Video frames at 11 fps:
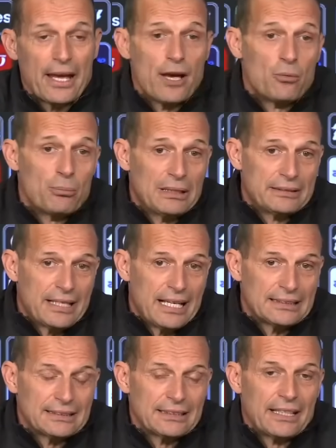è un bel
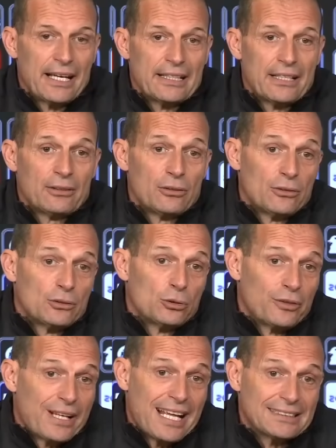test e
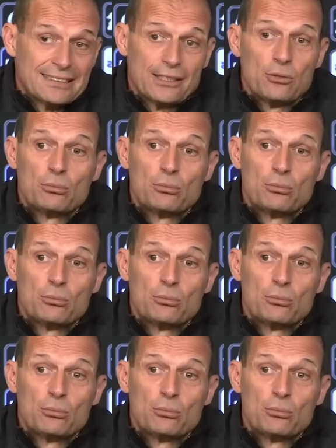dovrà essere